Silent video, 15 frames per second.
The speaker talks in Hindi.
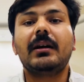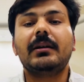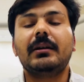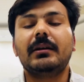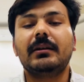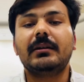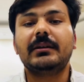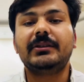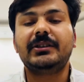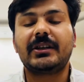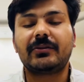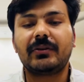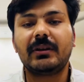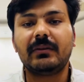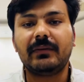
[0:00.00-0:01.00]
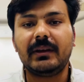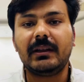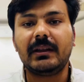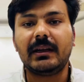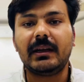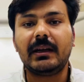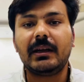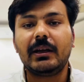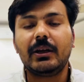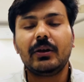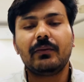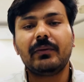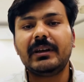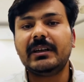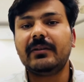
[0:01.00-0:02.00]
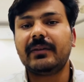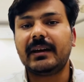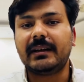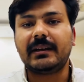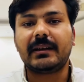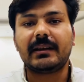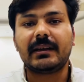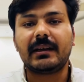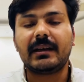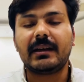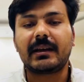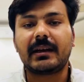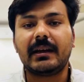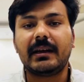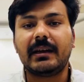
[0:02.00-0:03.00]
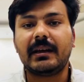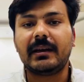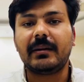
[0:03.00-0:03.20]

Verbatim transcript: जनरल विल है वही डिफ़ाइन करेगा कि